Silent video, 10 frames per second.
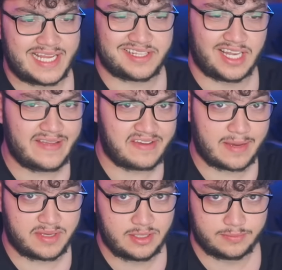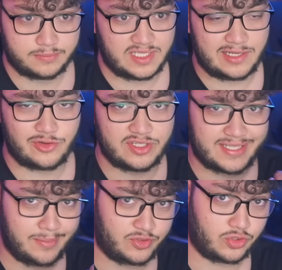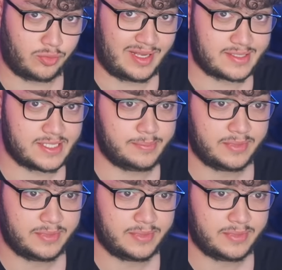هذا اللايف غبي لانه انت عملته تو معصب